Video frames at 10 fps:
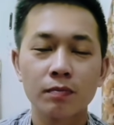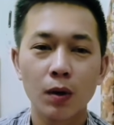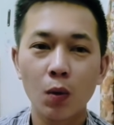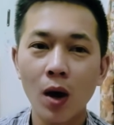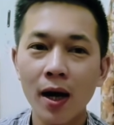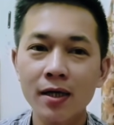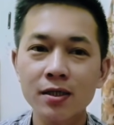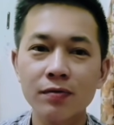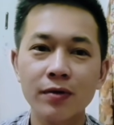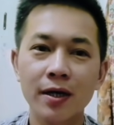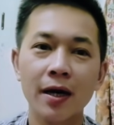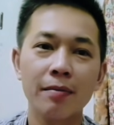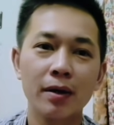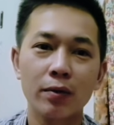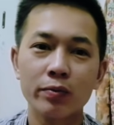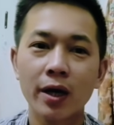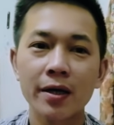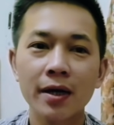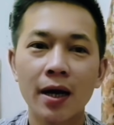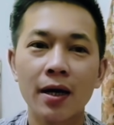và qua cái sự việc này mình cũng
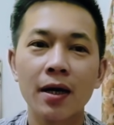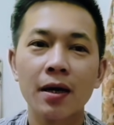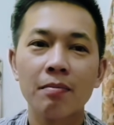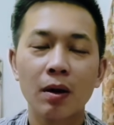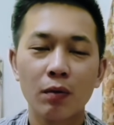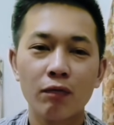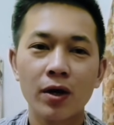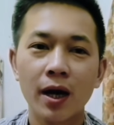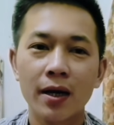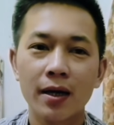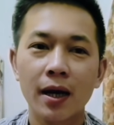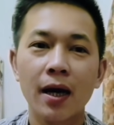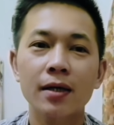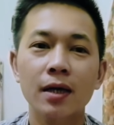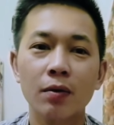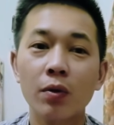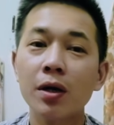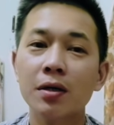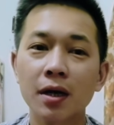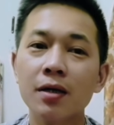thấy rằng bà Nguyễn Phương Hằng đã giải
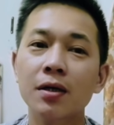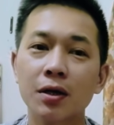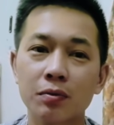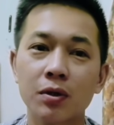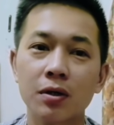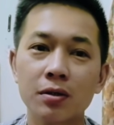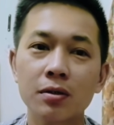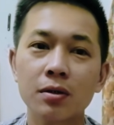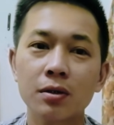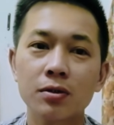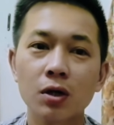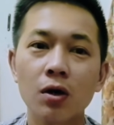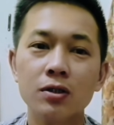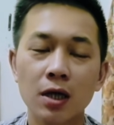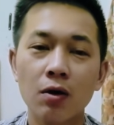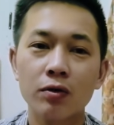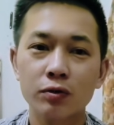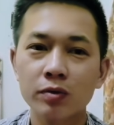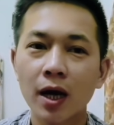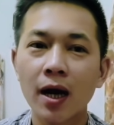quyết được rất nhiều thứ cho xã hội
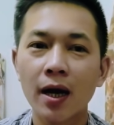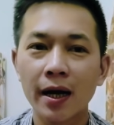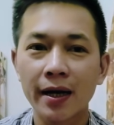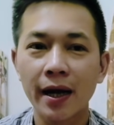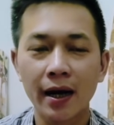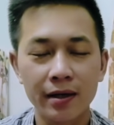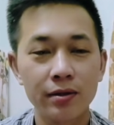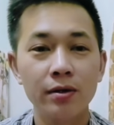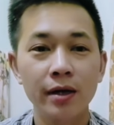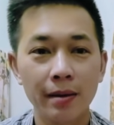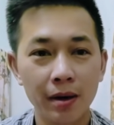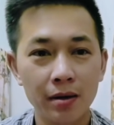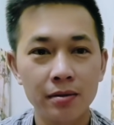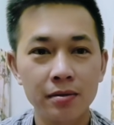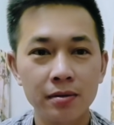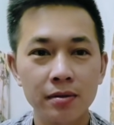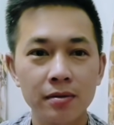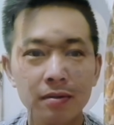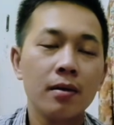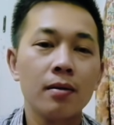chúng ta ngày càng tươi đẹp hơn
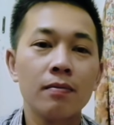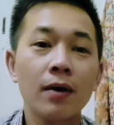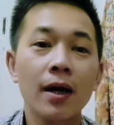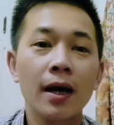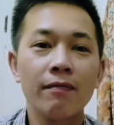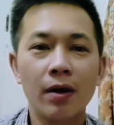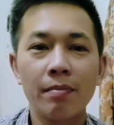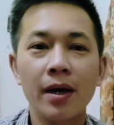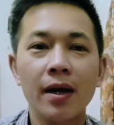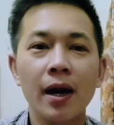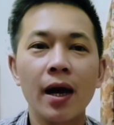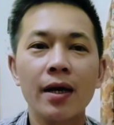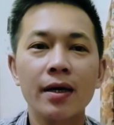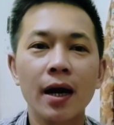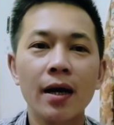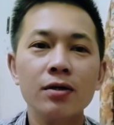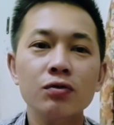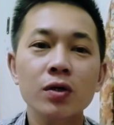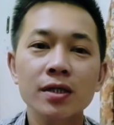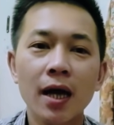và để phản biện lại cái
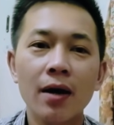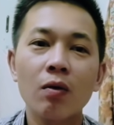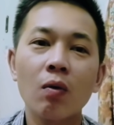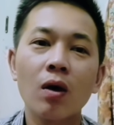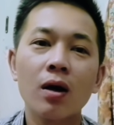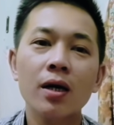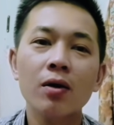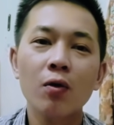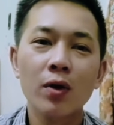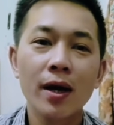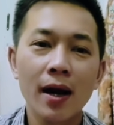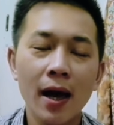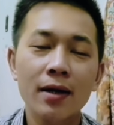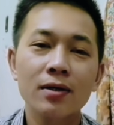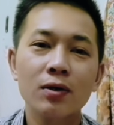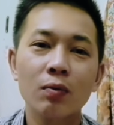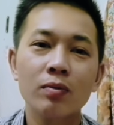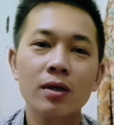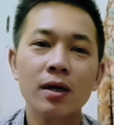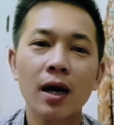xuyên tạc của cái cô Đê Lan
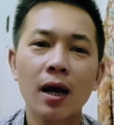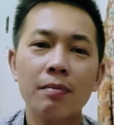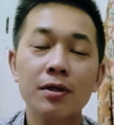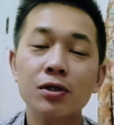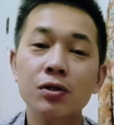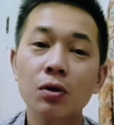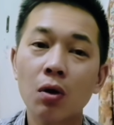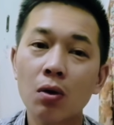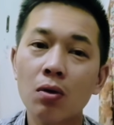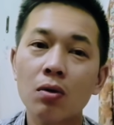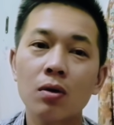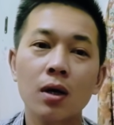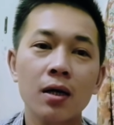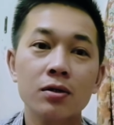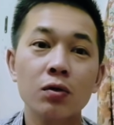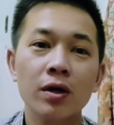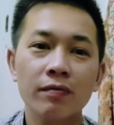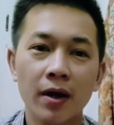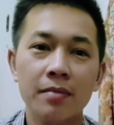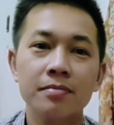cũng như là Michio hay là Tony
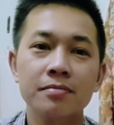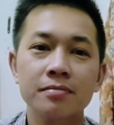Phạm